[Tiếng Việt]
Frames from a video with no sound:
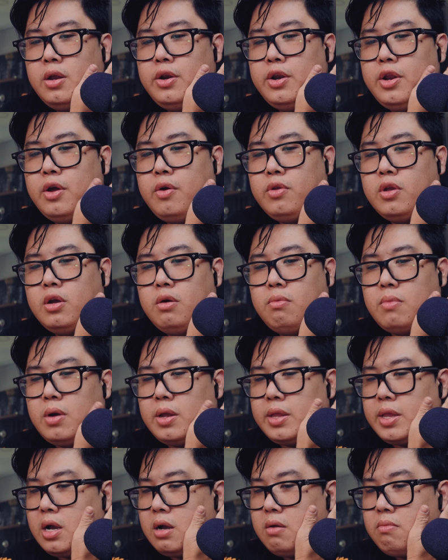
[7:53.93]
Nếu như
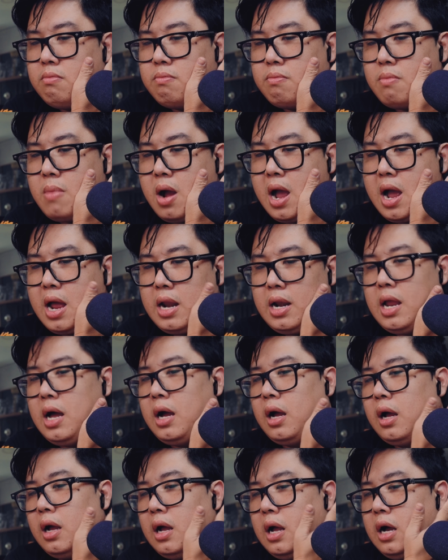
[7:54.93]
mà nhấn ba
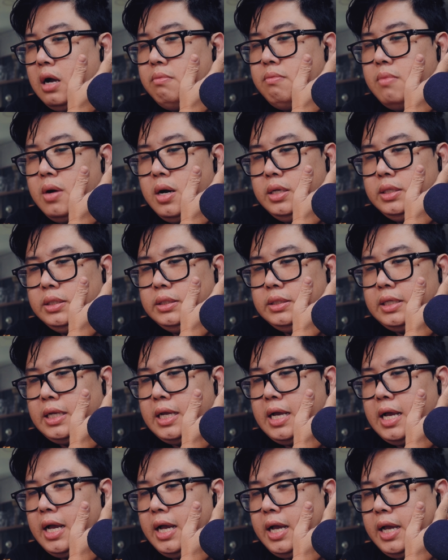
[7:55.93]
lần ở bên
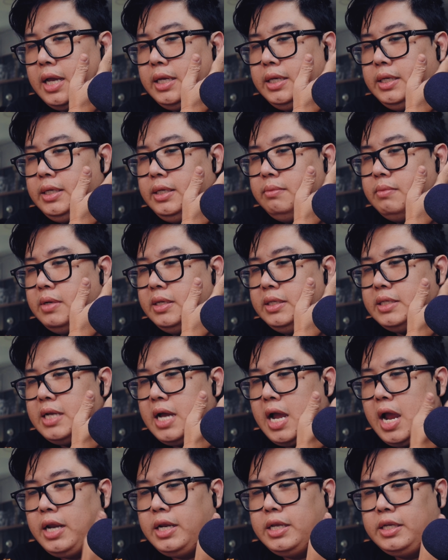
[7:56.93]
cái bên
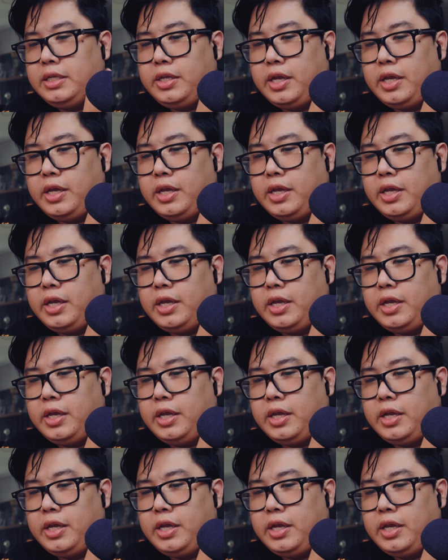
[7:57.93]
trái thì